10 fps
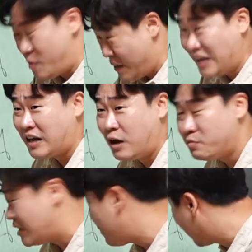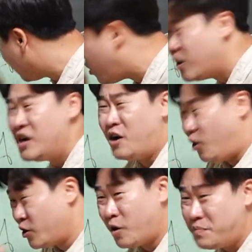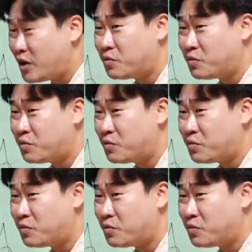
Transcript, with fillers: 뭐 많이 나옵니다만 그런 거 어려워. 필요